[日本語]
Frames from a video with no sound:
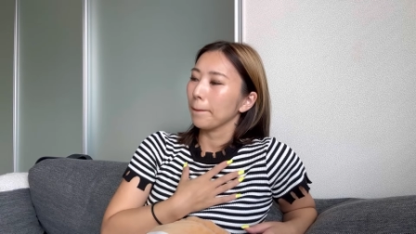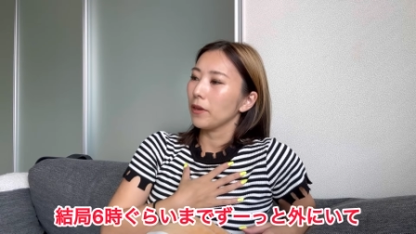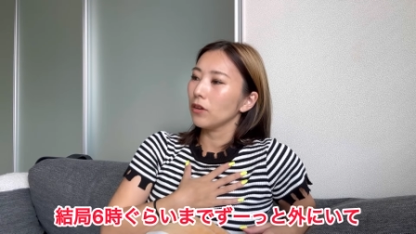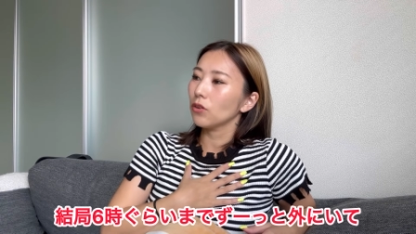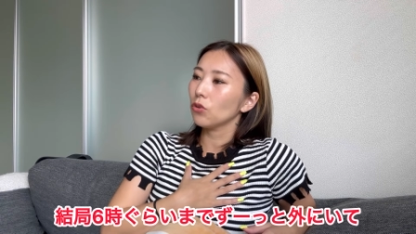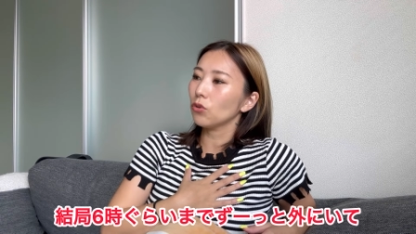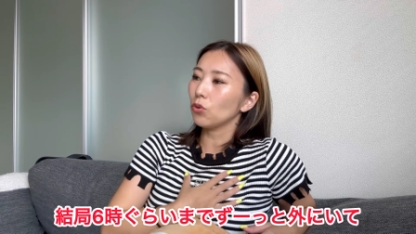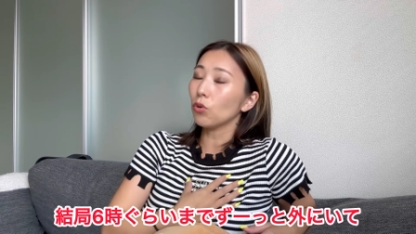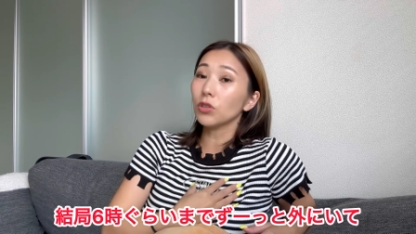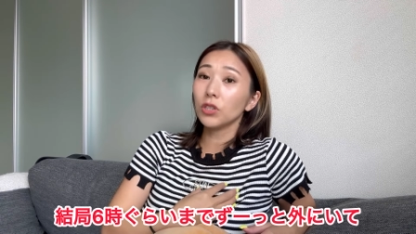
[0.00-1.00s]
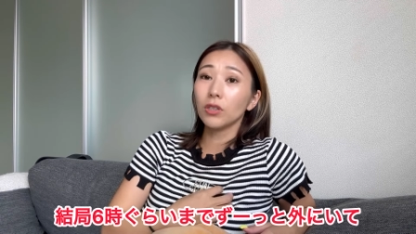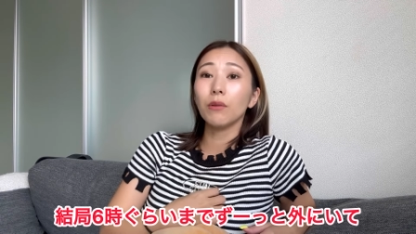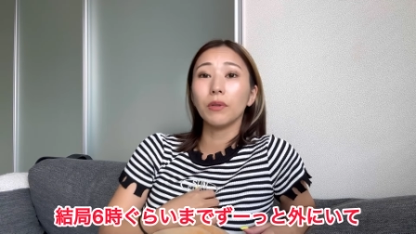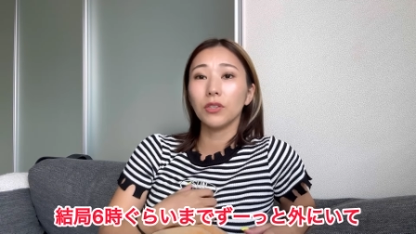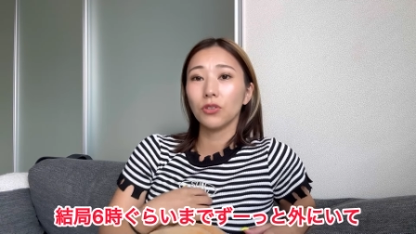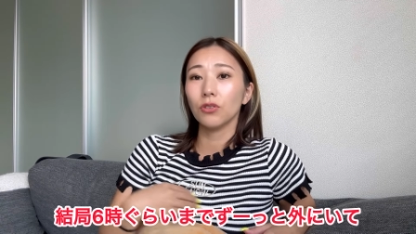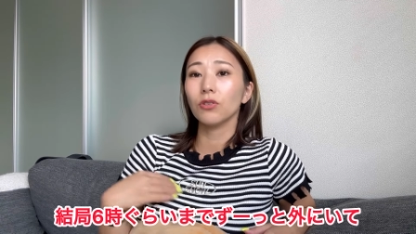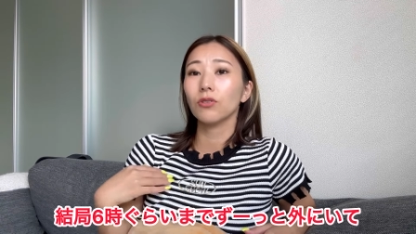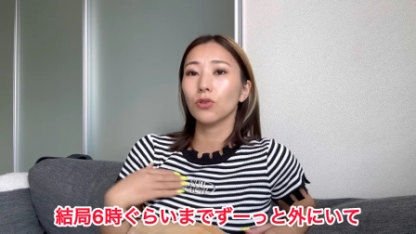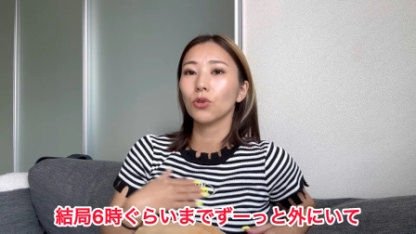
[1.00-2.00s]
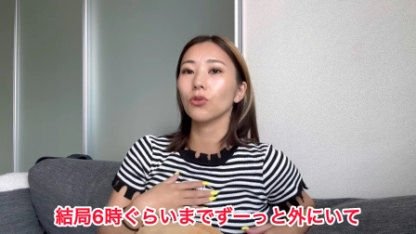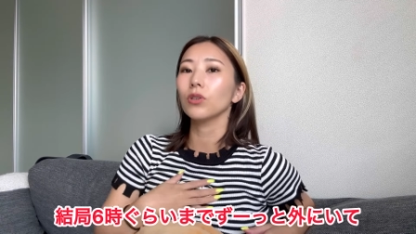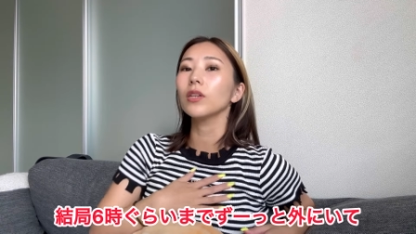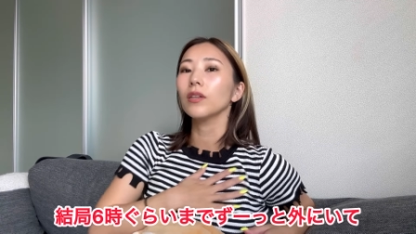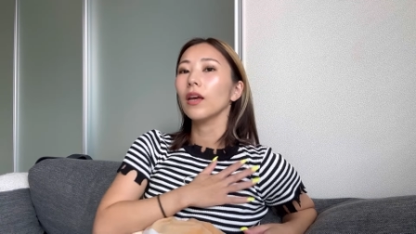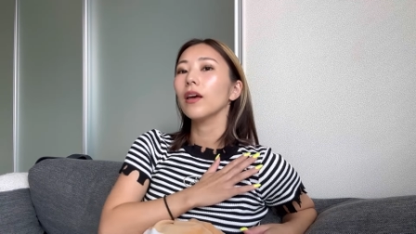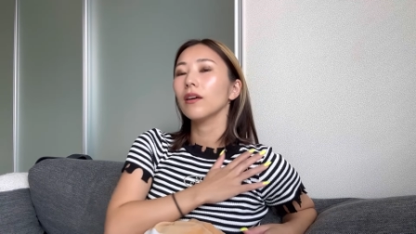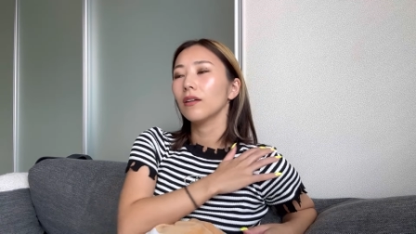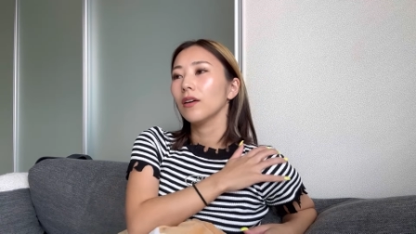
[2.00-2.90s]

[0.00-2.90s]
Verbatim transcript: 結局6時ぐらいまでずっと外にいて